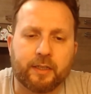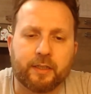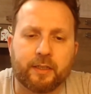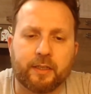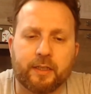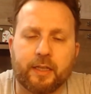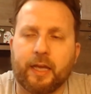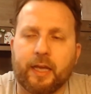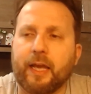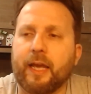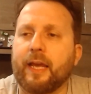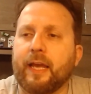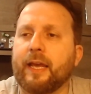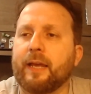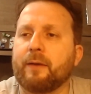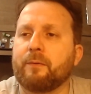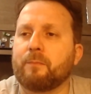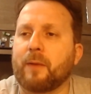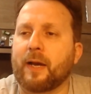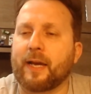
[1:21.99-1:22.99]
eh,
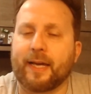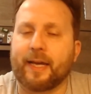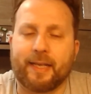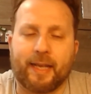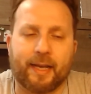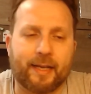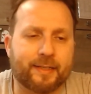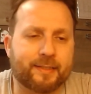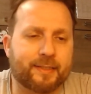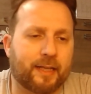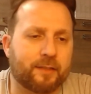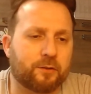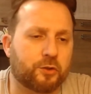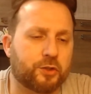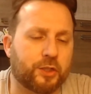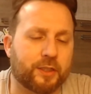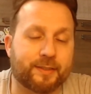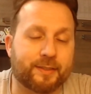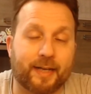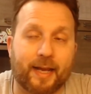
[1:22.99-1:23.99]
magari Alessandro
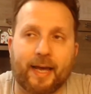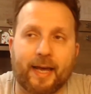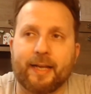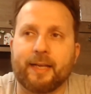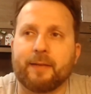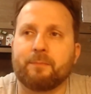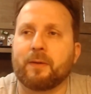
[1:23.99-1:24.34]
centrale,